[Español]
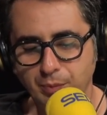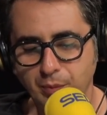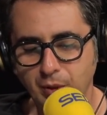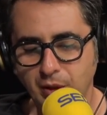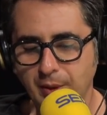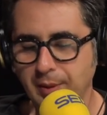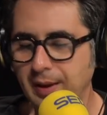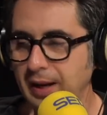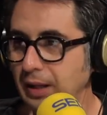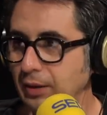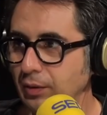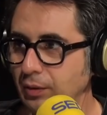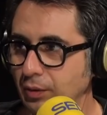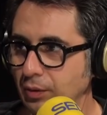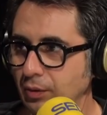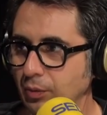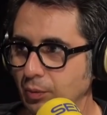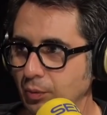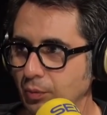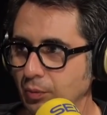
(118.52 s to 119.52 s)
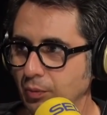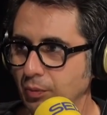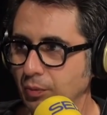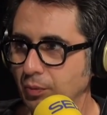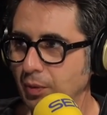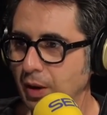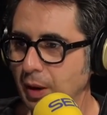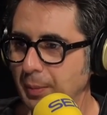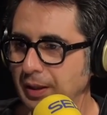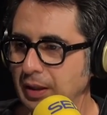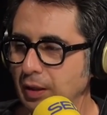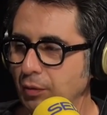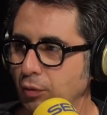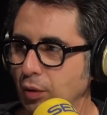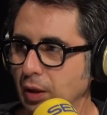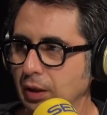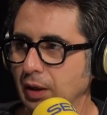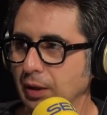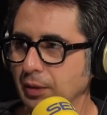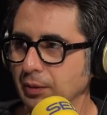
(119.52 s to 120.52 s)
Pues llevan ahí. Le mete
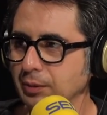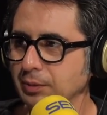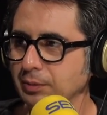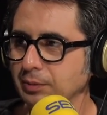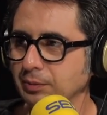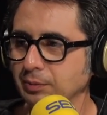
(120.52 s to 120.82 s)
fuerte, ¿no?